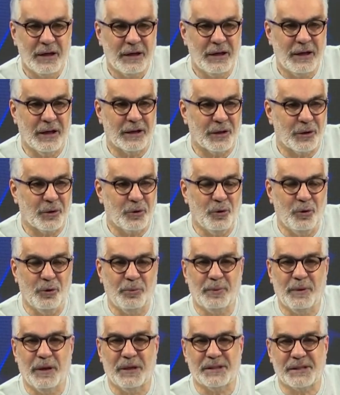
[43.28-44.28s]
Ya da
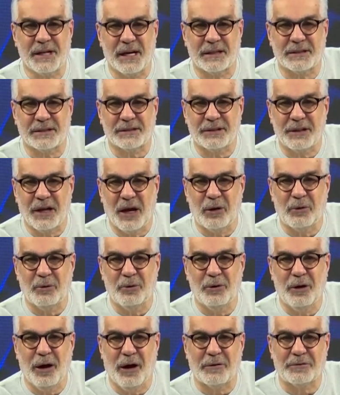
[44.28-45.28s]
gülüp geçersin. Ya
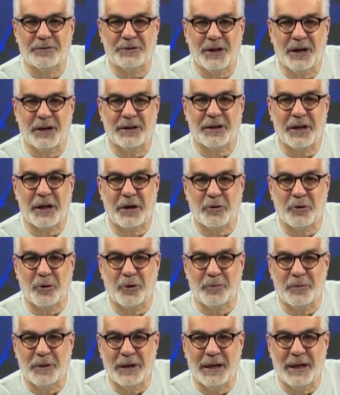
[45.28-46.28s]
Hülya Avşar da
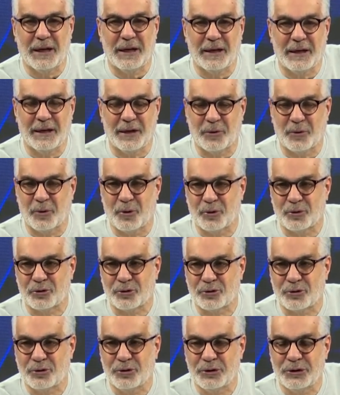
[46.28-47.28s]
ekonomiyle ilgili
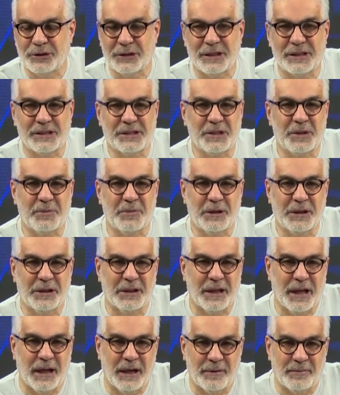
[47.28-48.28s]
konuştu. İşte simit
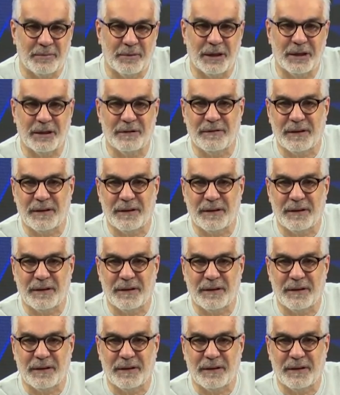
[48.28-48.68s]
diyelim dedi